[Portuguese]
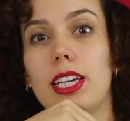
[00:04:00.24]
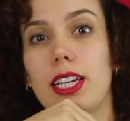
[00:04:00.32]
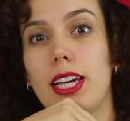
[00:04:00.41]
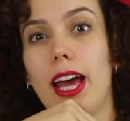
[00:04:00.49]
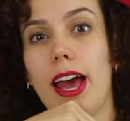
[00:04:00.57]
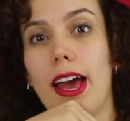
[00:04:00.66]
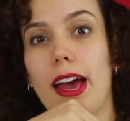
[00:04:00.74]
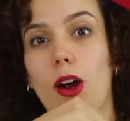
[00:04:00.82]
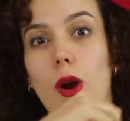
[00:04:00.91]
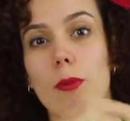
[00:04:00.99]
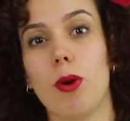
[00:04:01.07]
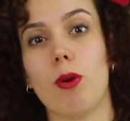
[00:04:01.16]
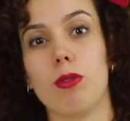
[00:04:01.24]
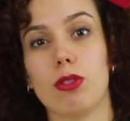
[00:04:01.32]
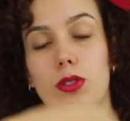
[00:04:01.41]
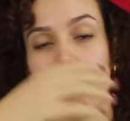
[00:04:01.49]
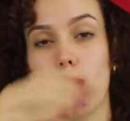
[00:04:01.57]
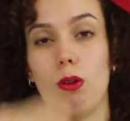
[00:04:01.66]
que é como eu
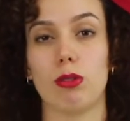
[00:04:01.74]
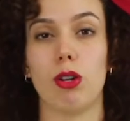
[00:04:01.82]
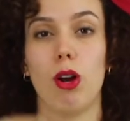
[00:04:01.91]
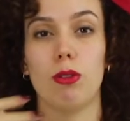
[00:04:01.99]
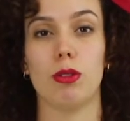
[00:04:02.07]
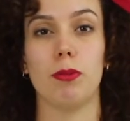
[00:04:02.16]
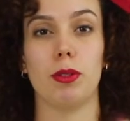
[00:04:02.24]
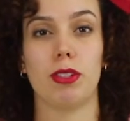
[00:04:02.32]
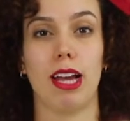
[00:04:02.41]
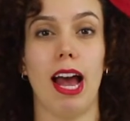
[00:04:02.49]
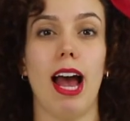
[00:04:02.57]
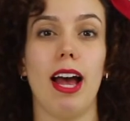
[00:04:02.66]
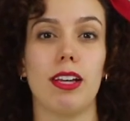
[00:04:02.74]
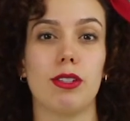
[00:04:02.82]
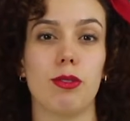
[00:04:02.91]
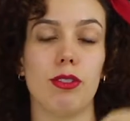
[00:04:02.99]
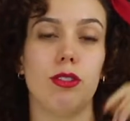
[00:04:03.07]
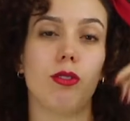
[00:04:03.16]
controlo os meus
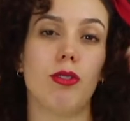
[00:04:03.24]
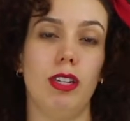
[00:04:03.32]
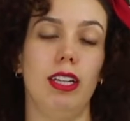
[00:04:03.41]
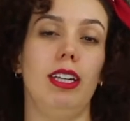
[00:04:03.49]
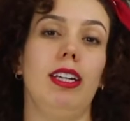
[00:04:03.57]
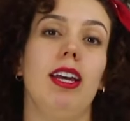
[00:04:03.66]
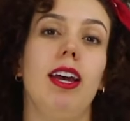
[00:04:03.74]
gastos e, e,